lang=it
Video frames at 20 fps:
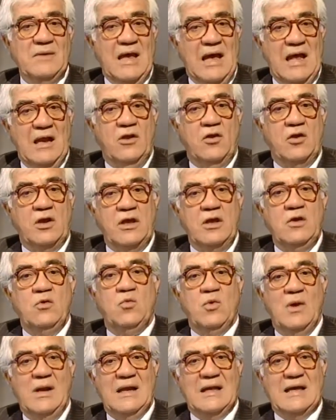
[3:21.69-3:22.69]
allora in
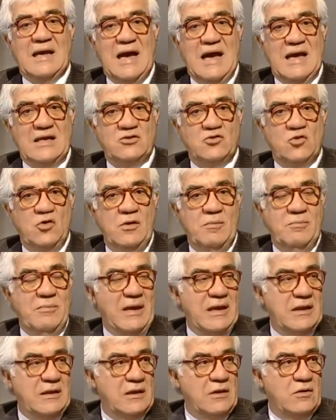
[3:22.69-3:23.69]
quel caso il
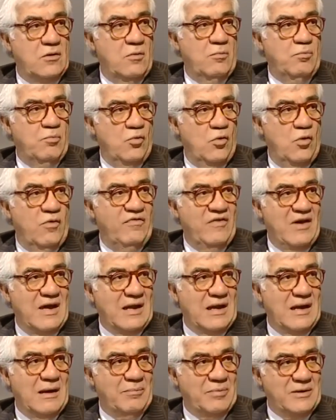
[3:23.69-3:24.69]
medico può
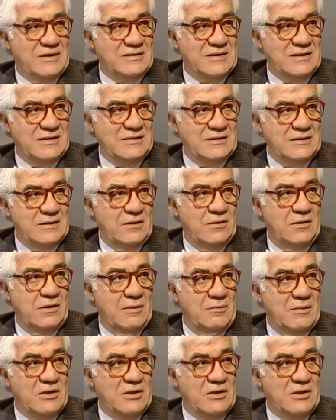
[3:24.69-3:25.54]
fare la prescrizione,